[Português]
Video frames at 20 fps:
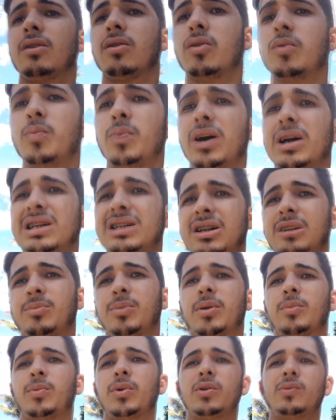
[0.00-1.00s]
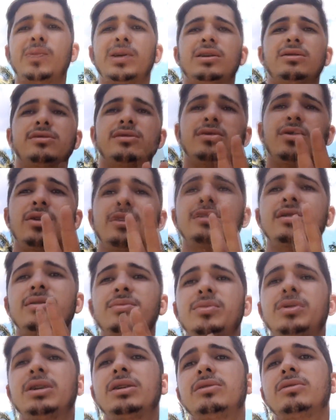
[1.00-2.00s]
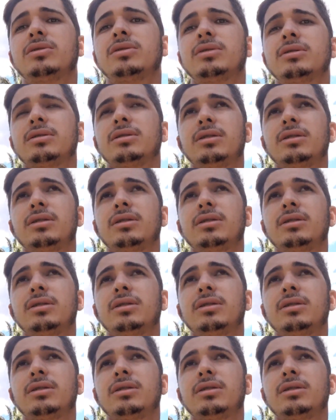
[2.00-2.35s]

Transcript: Compartilha para pelo menos dois amigos.